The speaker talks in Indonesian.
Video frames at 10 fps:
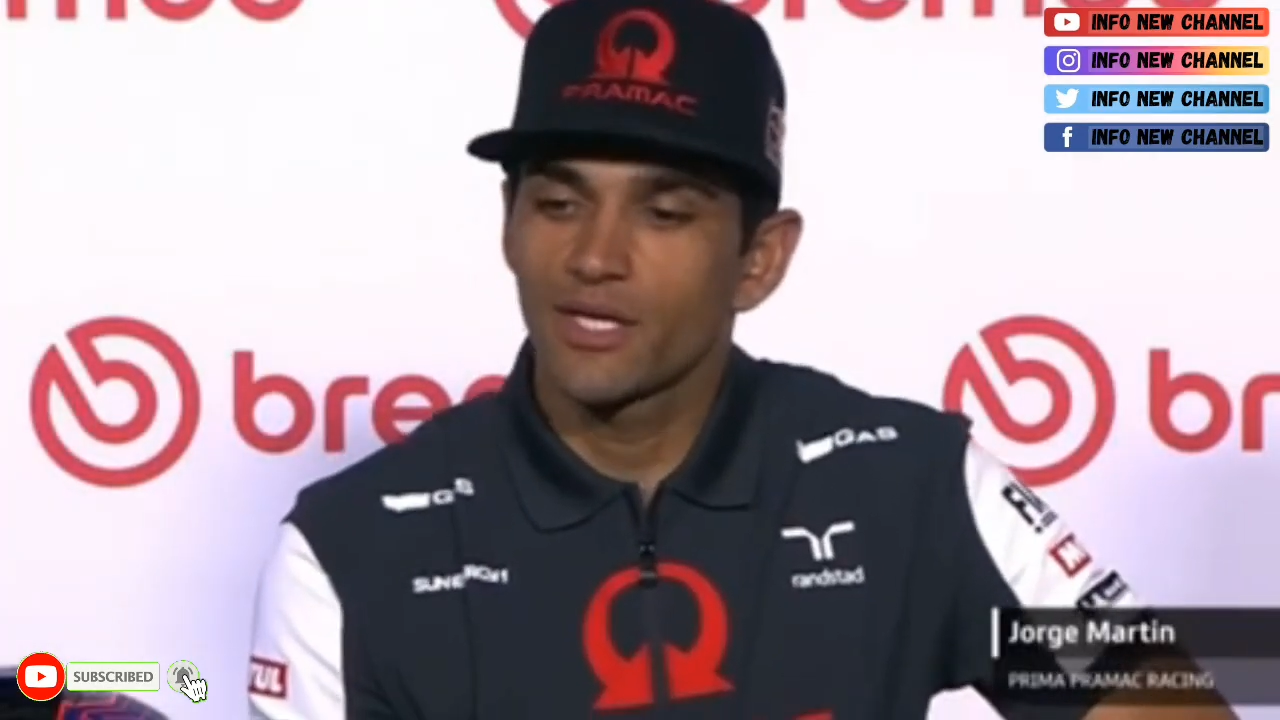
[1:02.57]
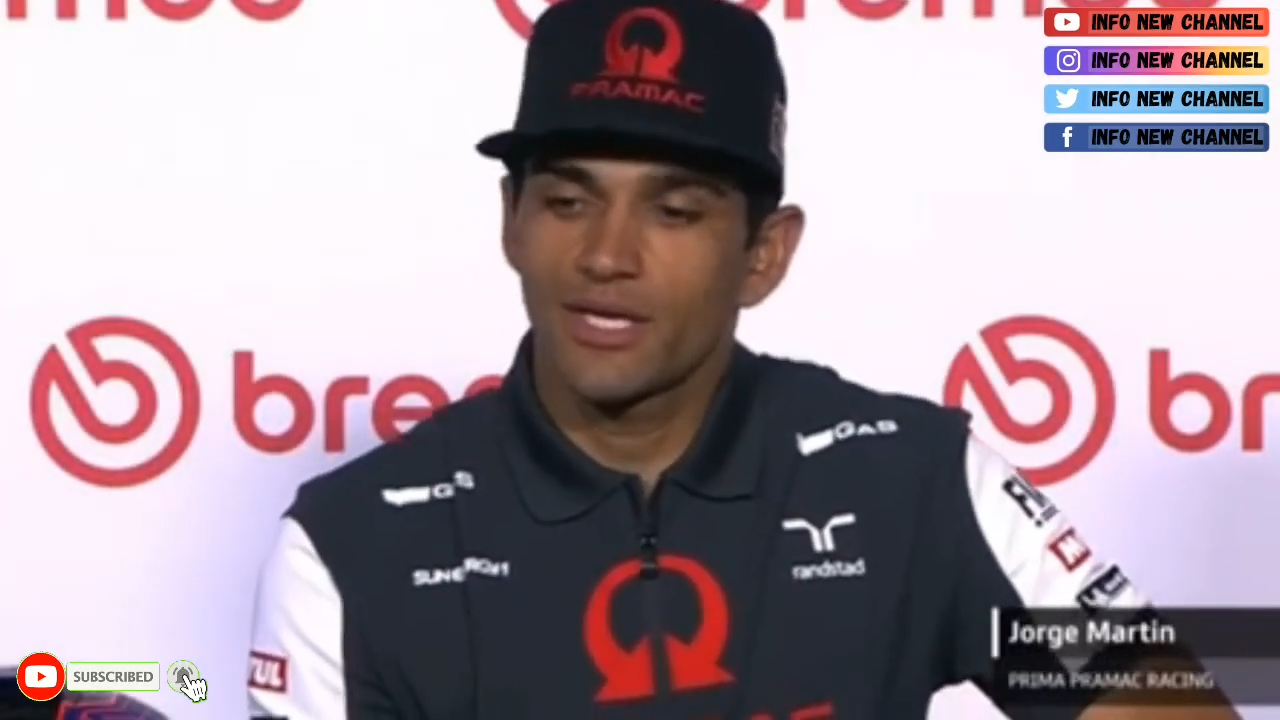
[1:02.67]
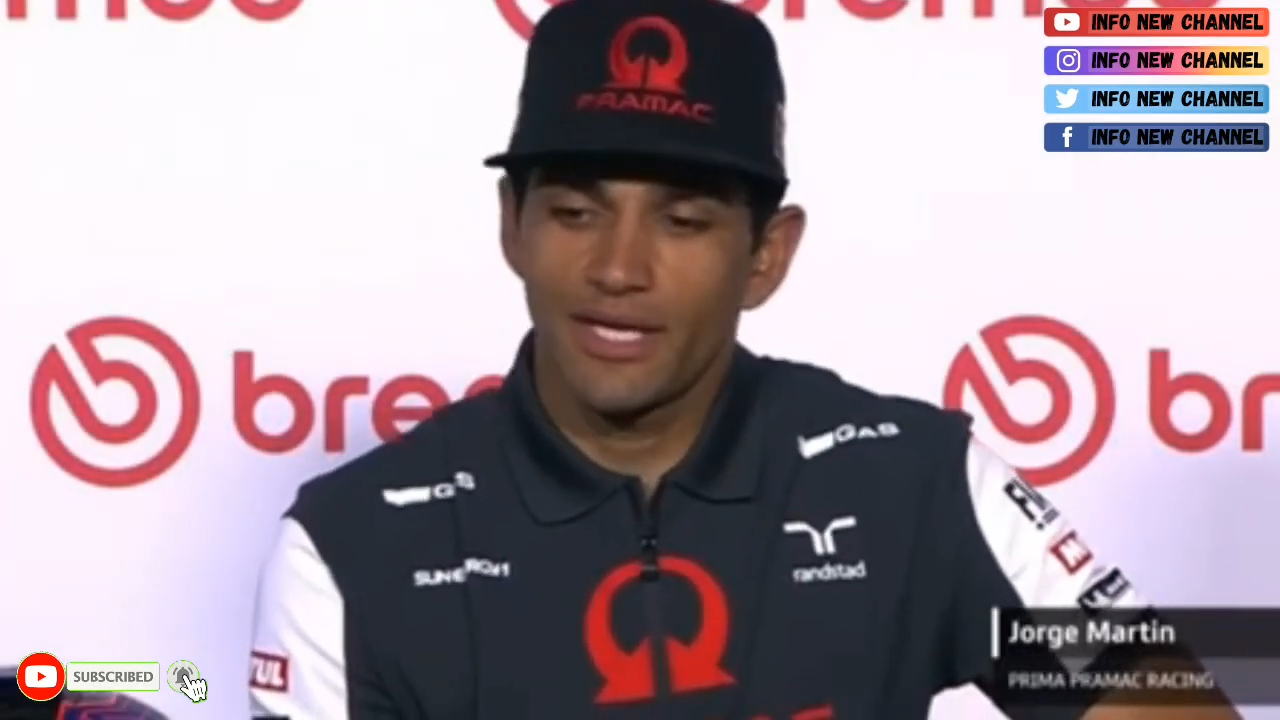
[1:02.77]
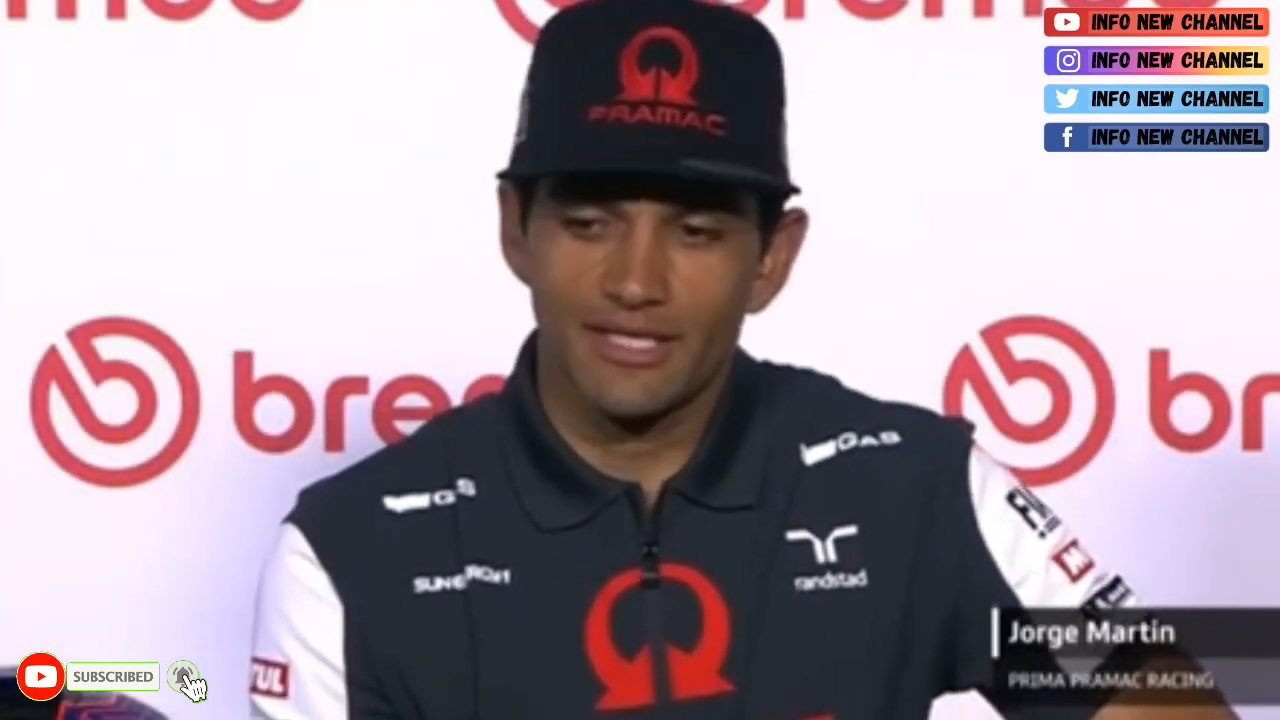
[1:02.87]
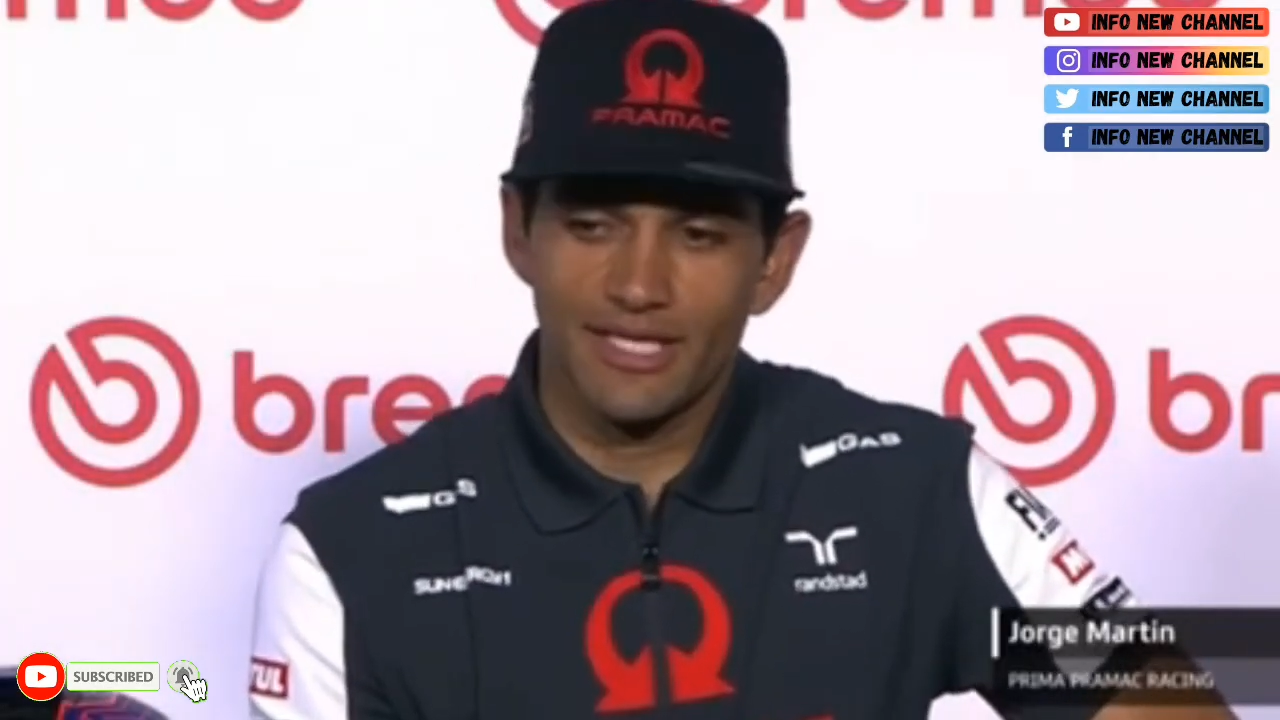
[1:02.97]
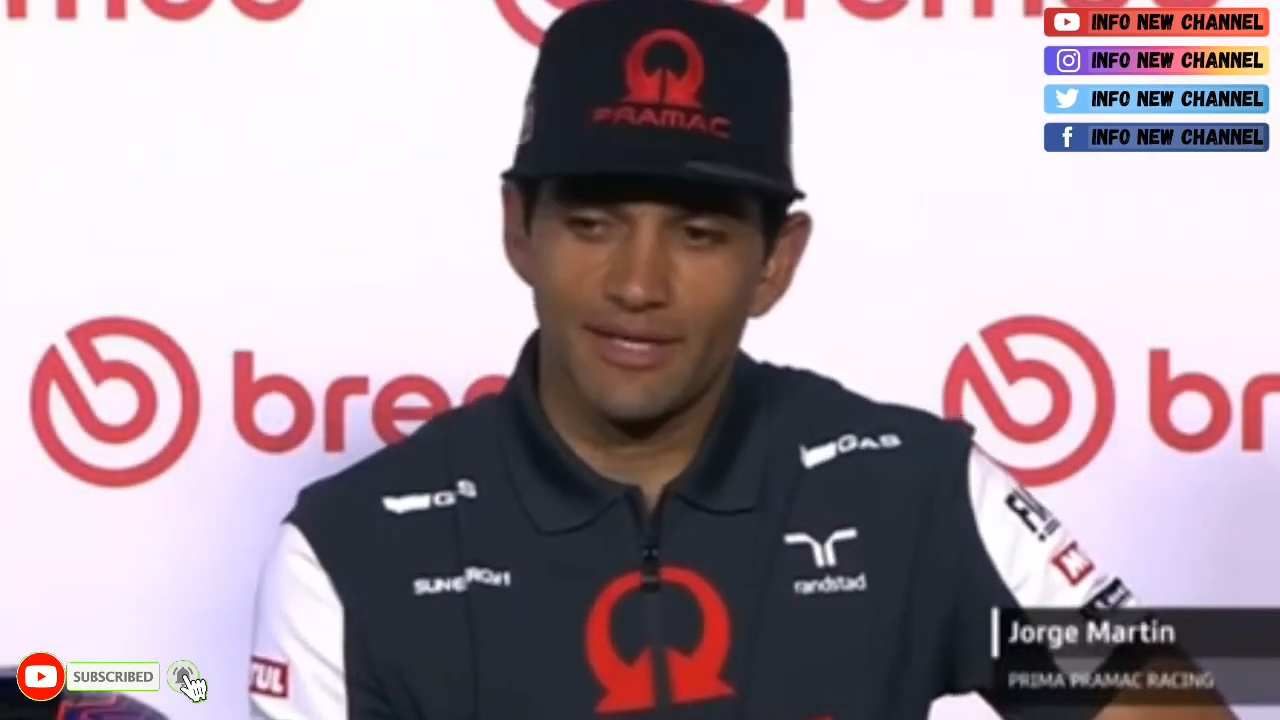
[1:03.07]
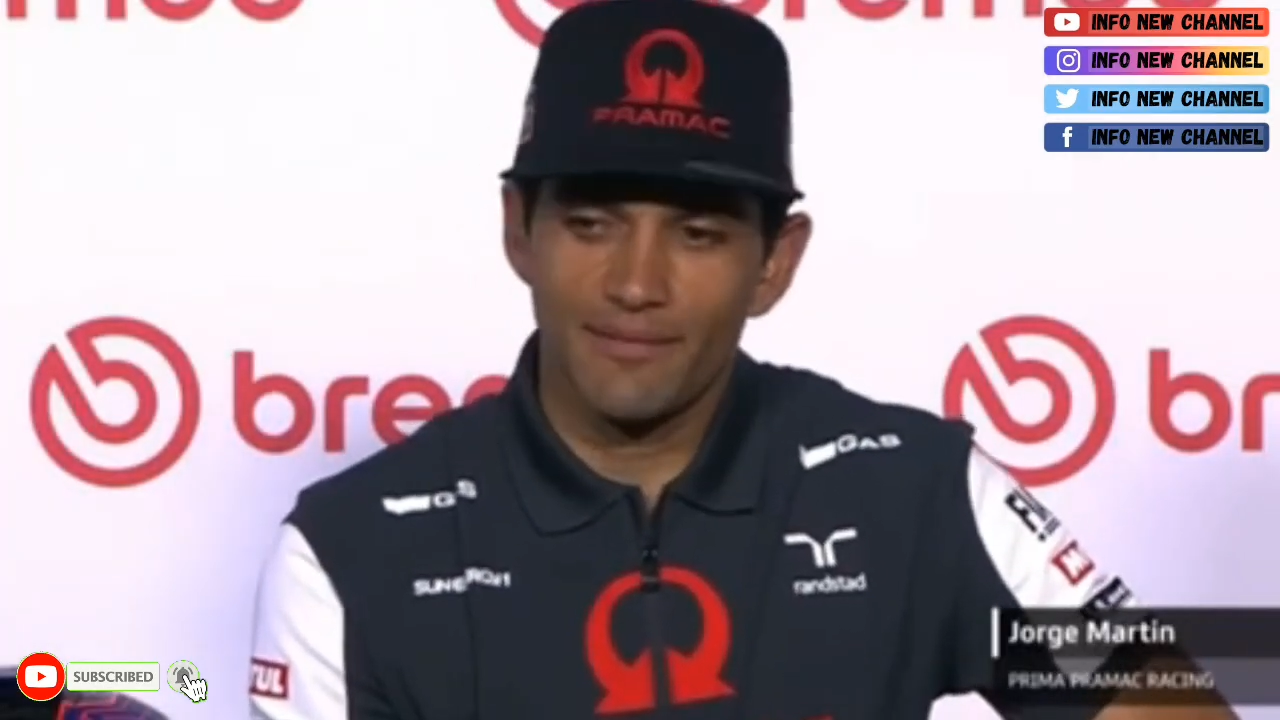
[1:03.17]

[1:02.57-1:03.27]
kita miliki.